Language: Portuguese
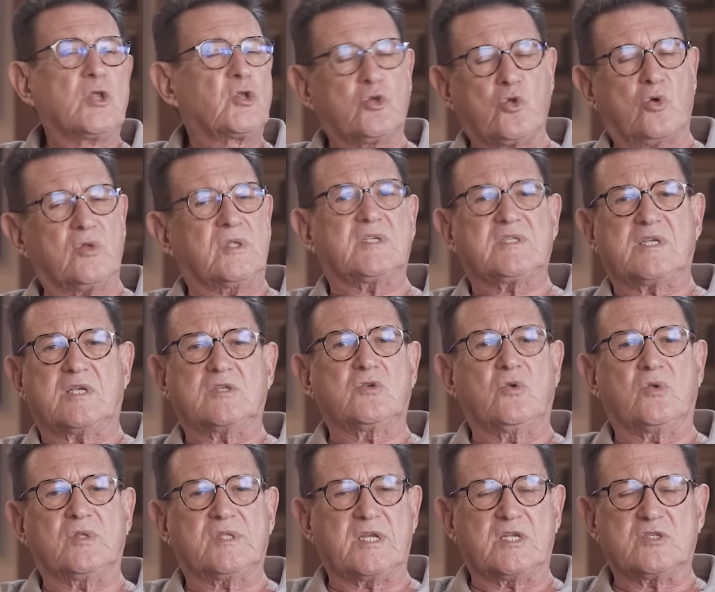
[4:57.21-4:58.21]
Todas as
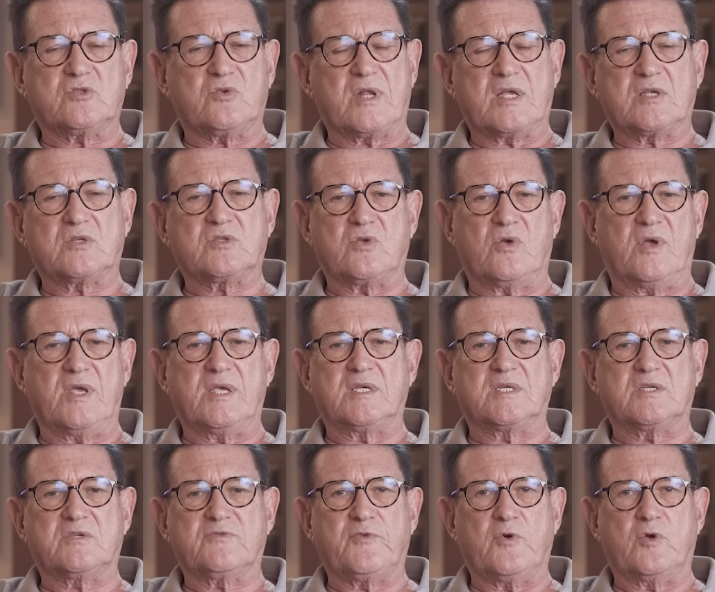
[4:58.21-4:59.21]
outras
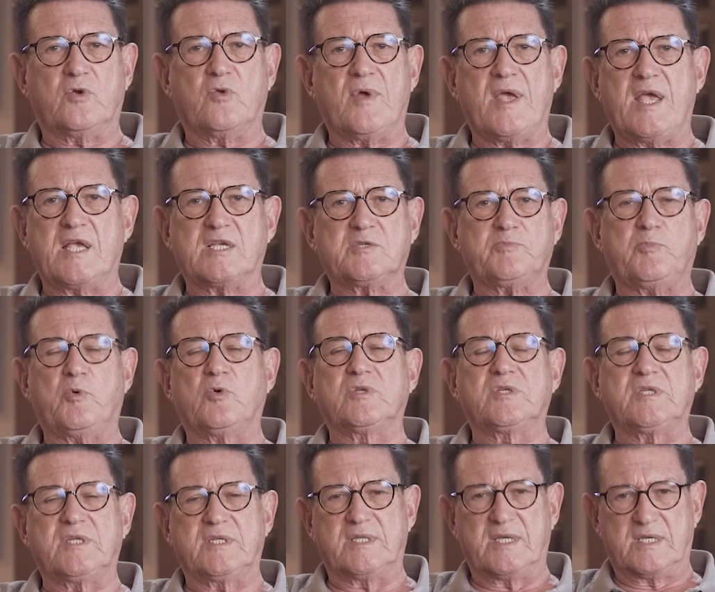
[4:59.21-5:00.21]
orações foram
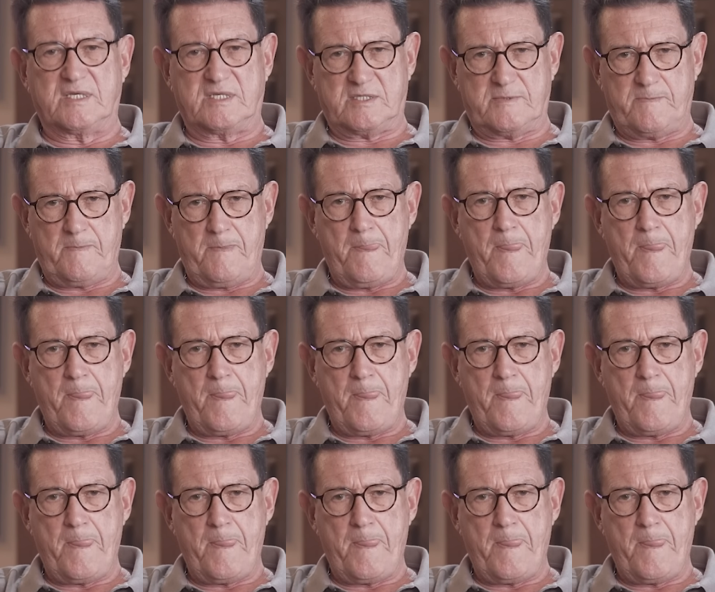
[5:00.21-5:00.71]
respondidas,